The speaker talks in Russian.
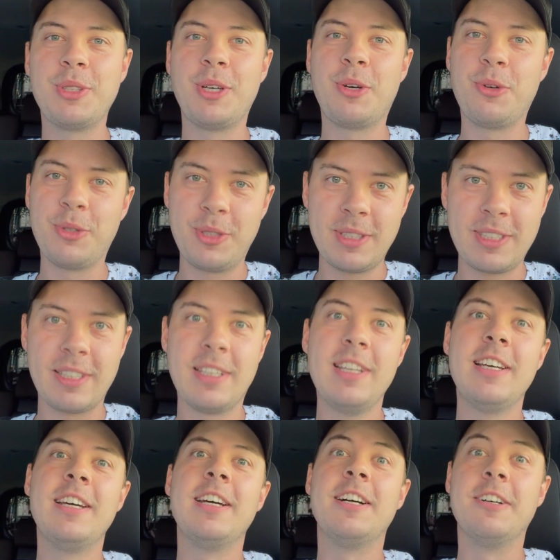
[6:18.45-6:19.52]
находится
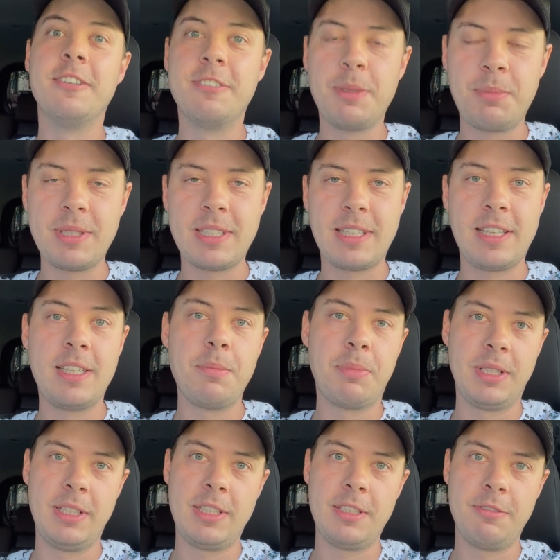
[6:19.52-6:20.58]
в описании
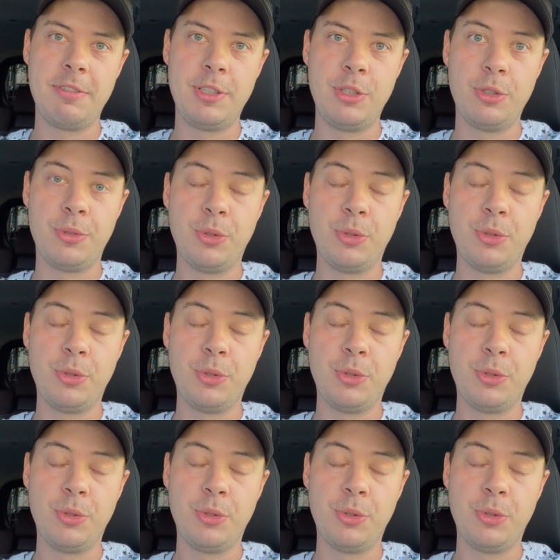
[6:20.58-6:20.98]
под этим видео.